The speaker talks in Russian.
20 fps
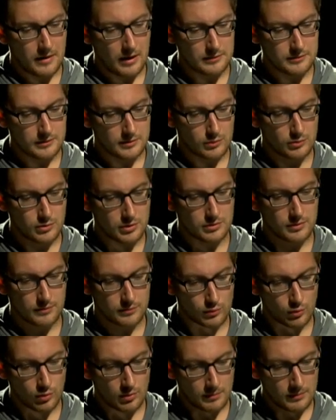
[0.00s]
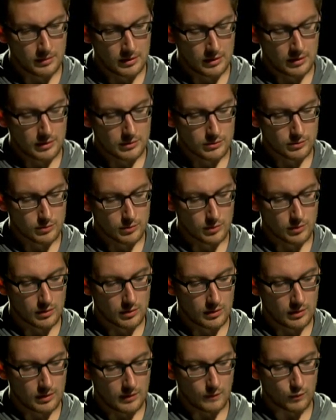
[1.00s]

Она заключается в том, что